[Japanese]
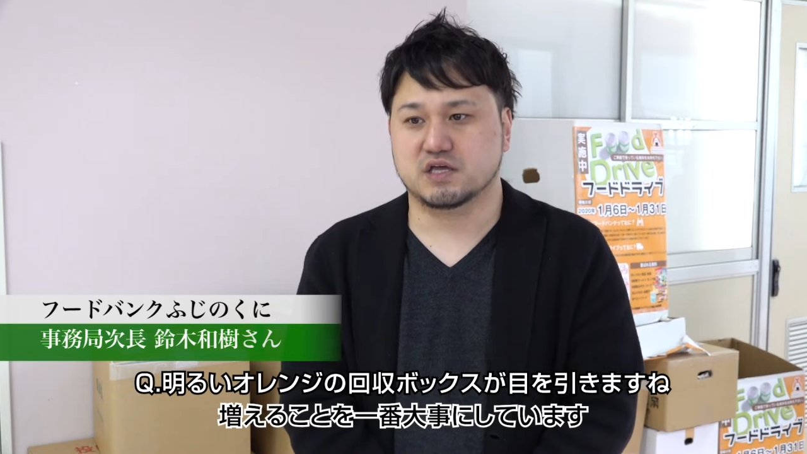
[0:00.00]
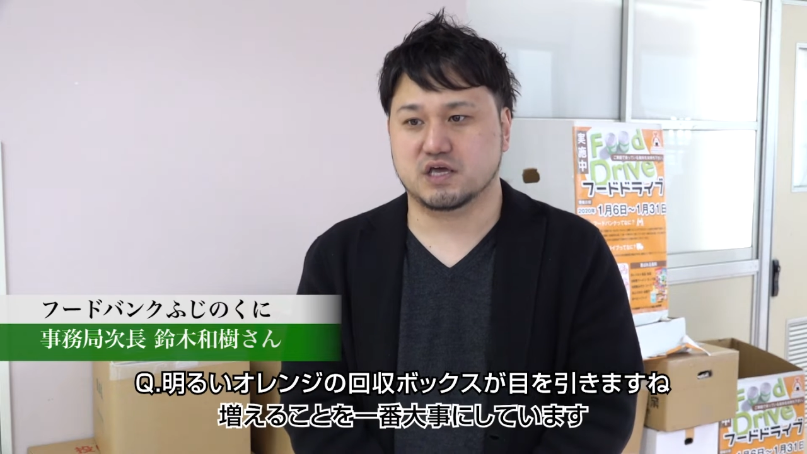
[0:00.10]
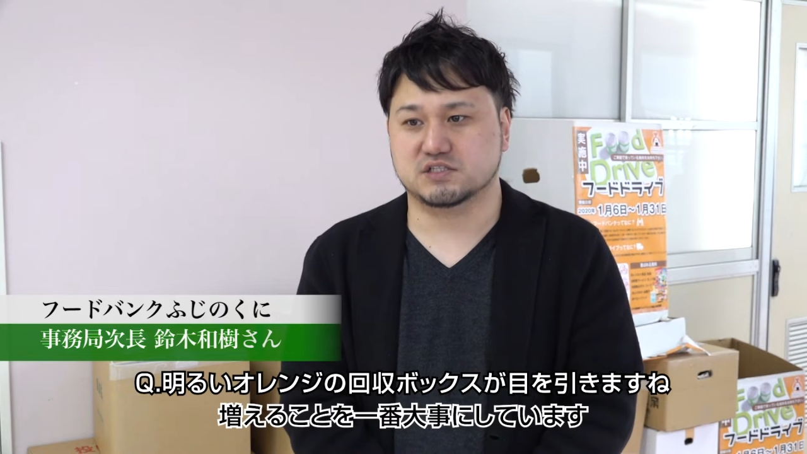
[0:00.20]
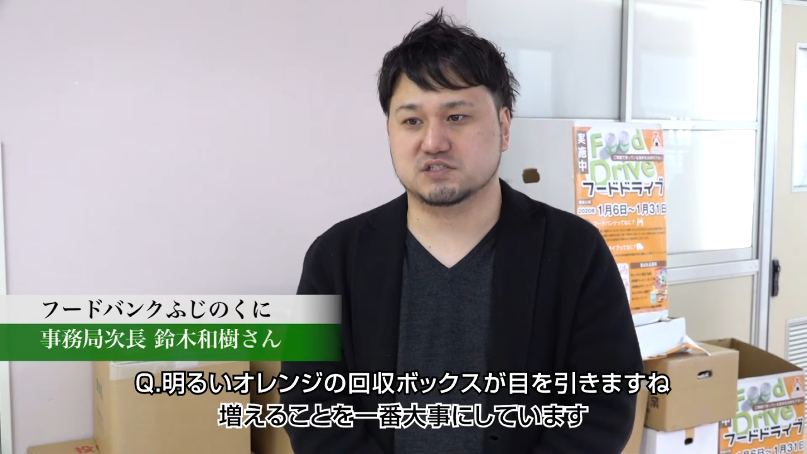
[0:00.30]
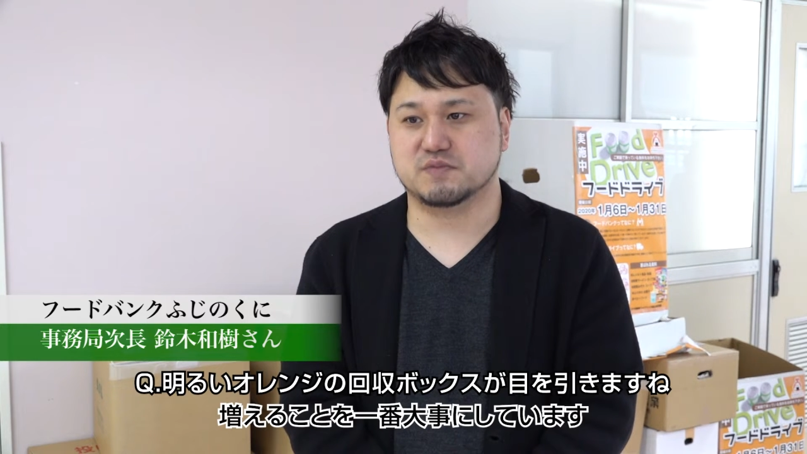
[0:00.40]

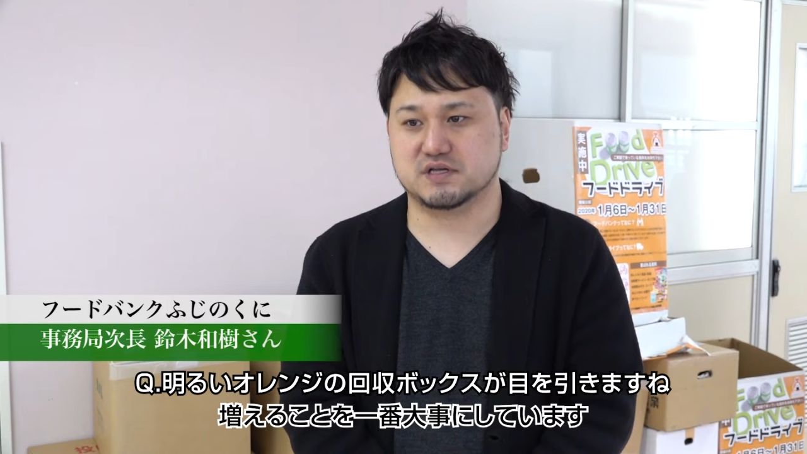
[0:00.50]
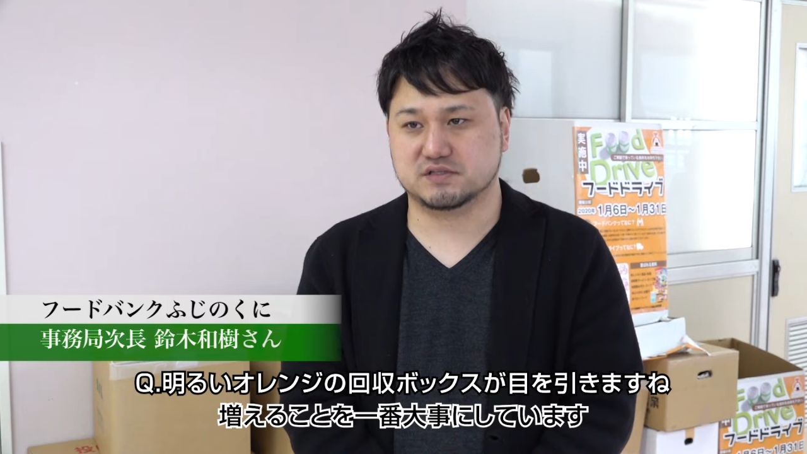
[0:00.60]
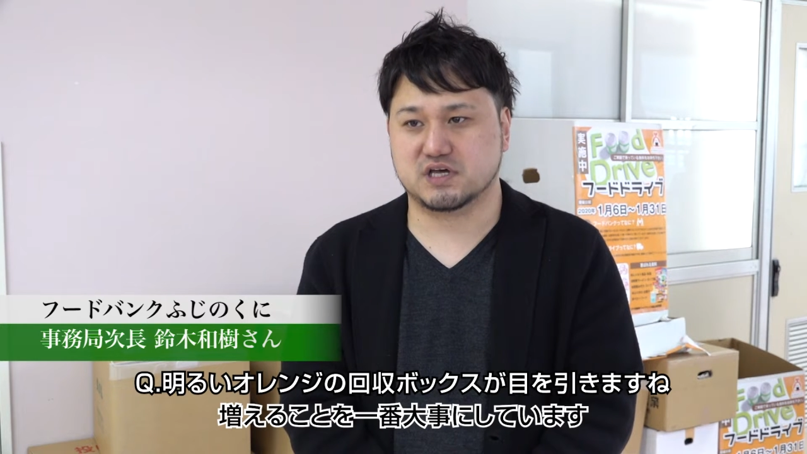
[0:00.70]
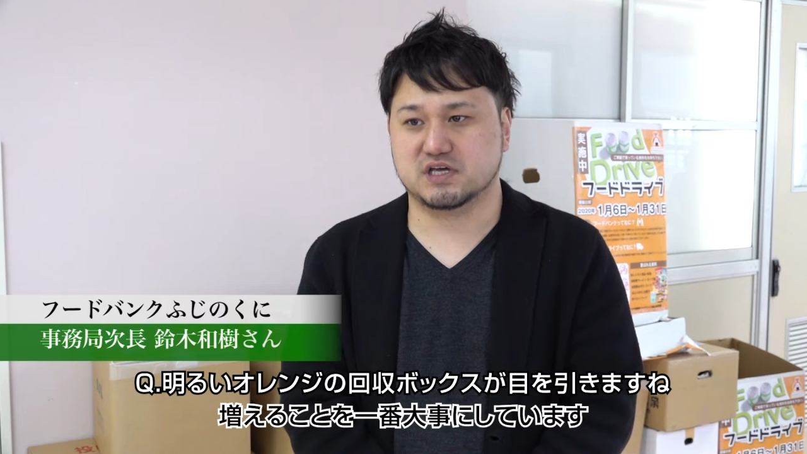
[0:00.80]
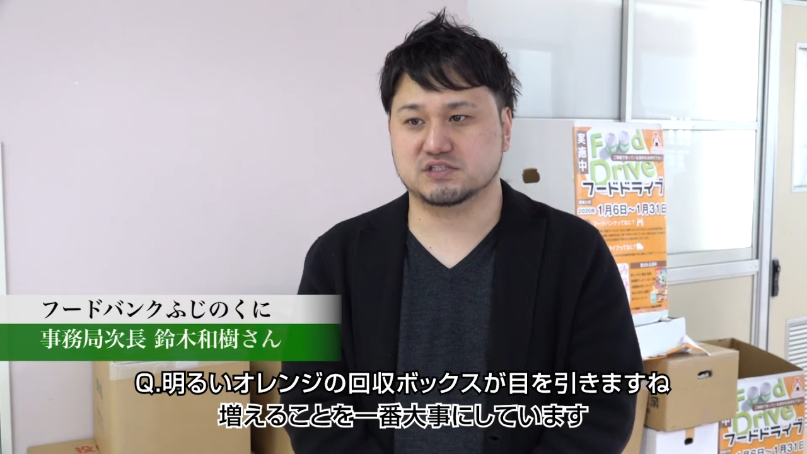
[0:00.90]
えー、一
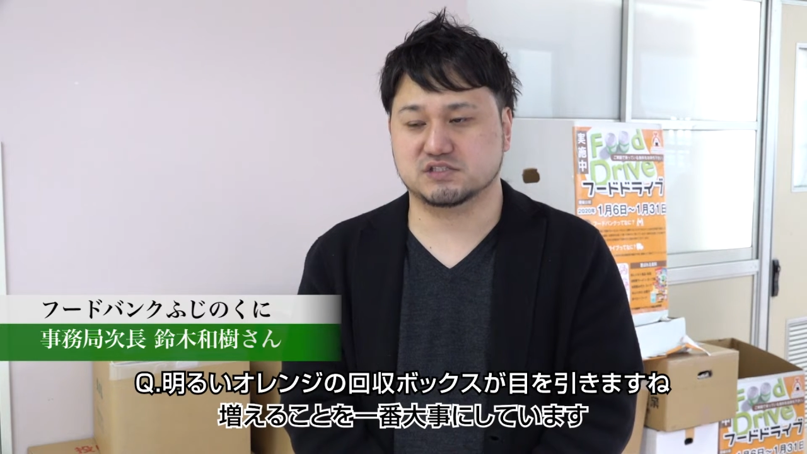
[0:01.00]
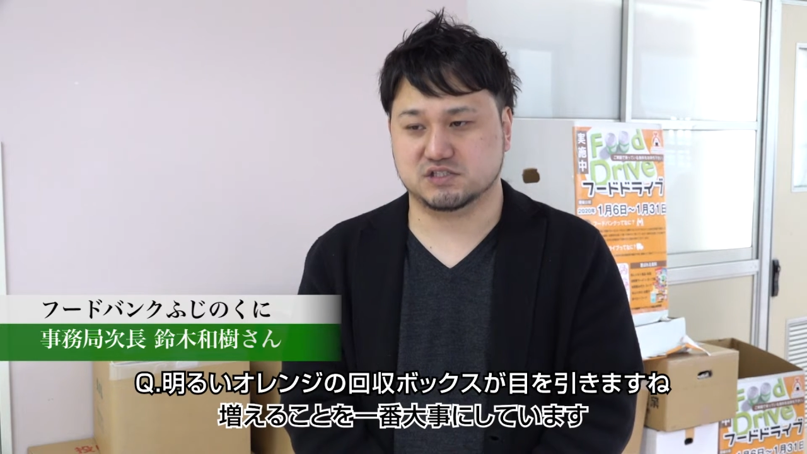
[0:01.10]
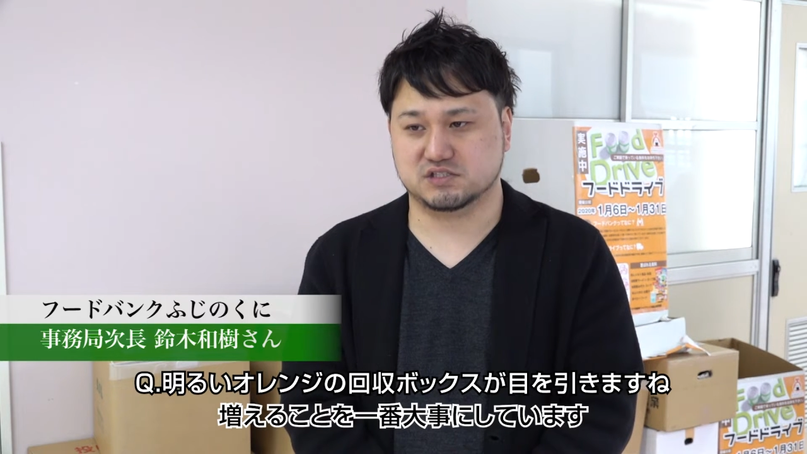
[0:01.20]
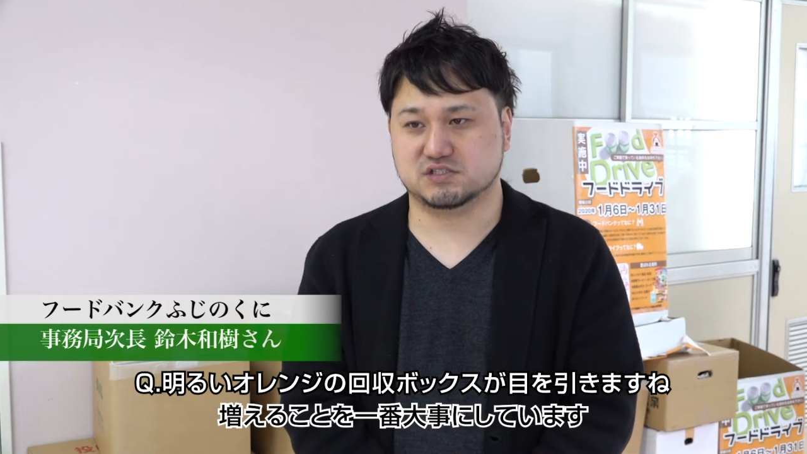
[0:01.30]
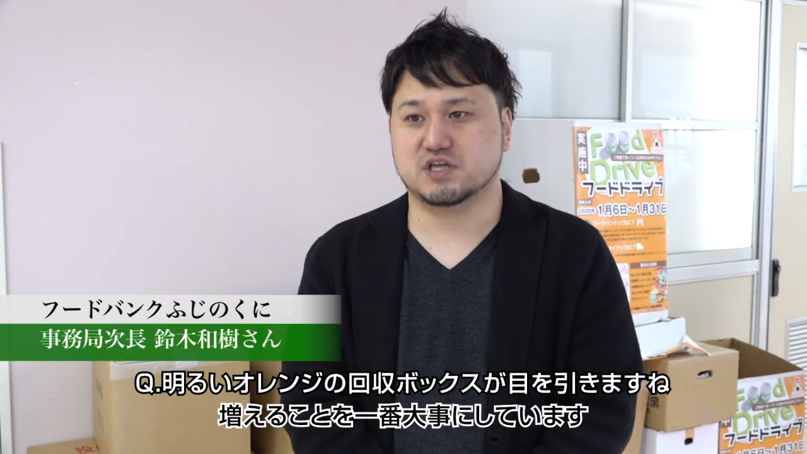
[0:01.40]
番大事
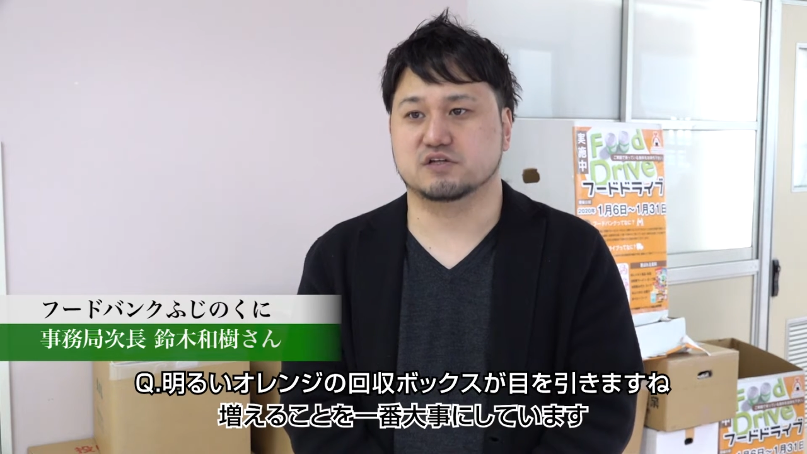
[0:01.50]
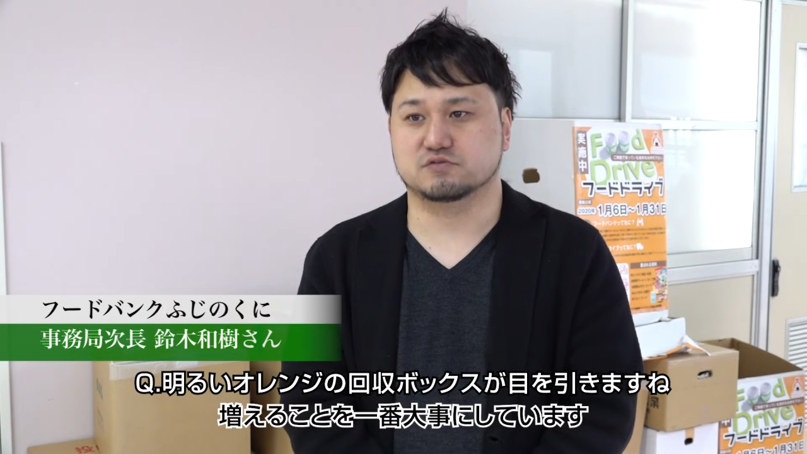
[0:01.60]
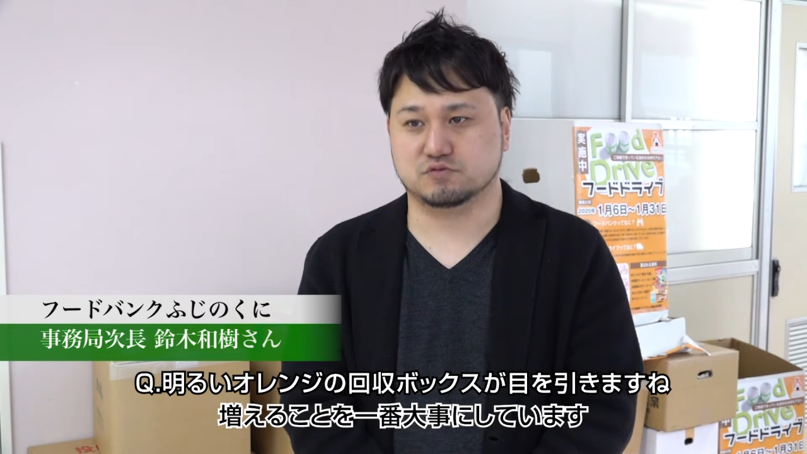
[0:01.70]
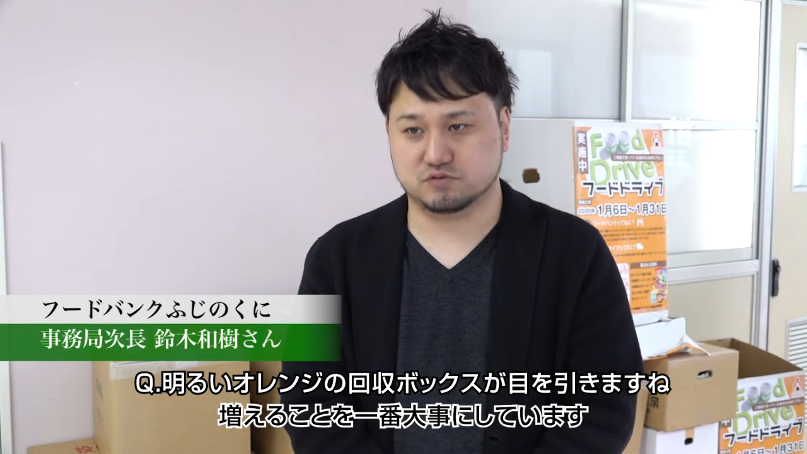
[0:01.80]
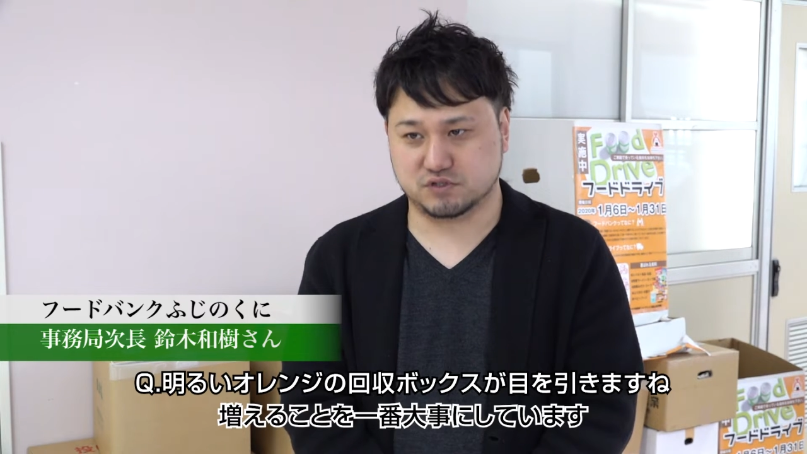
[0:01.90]
にしてい
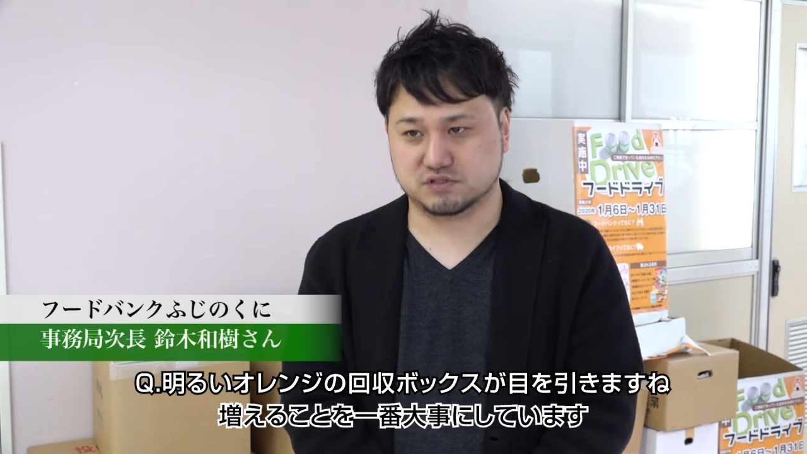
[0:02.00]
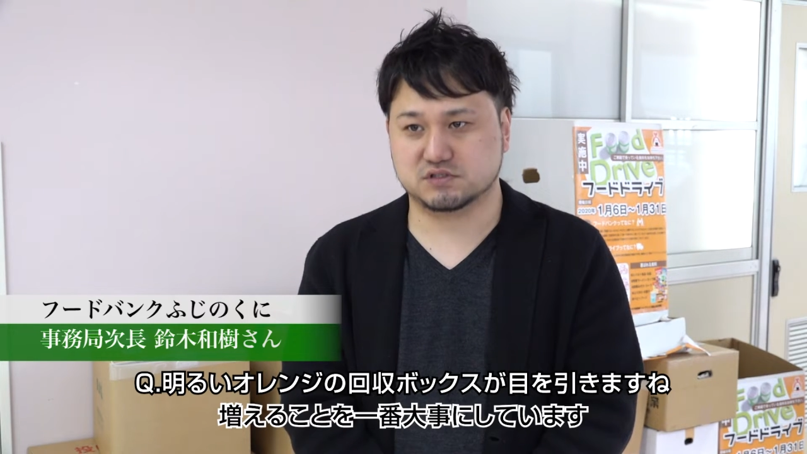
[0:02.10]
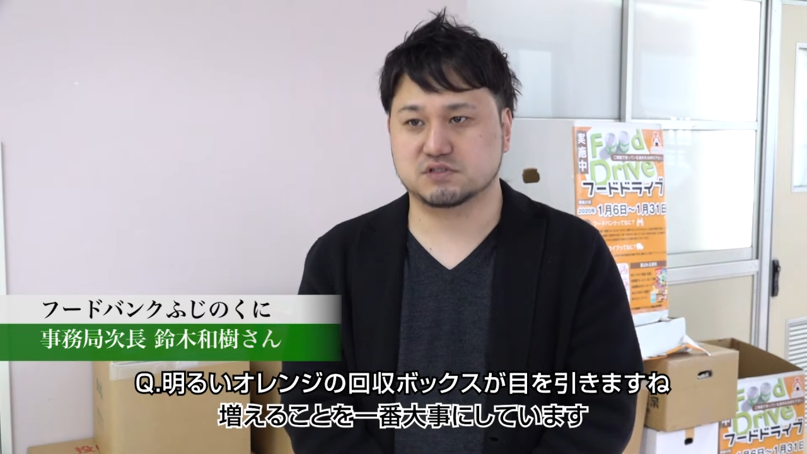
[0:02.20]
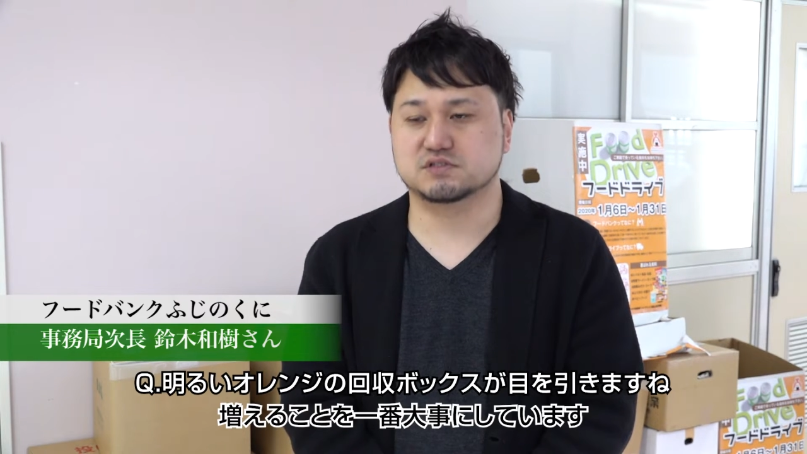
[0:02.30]
ることです。